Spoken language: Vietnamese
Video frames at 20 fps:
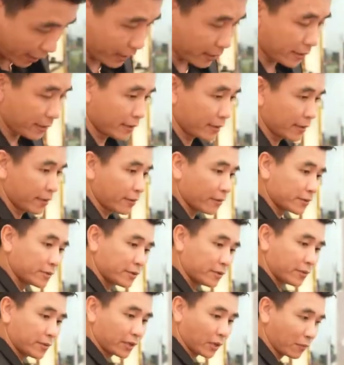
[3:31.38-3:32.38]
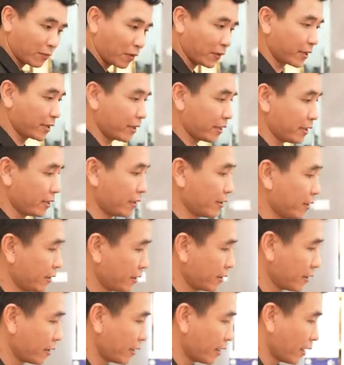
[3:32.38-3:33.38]
ha và xíu nữa mình chọn màu kia
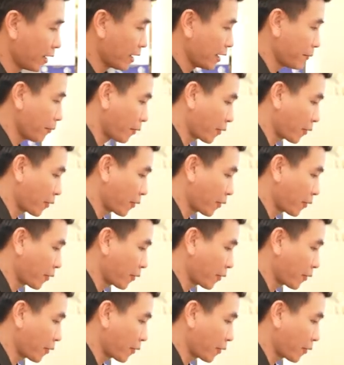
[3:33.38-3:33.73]
à,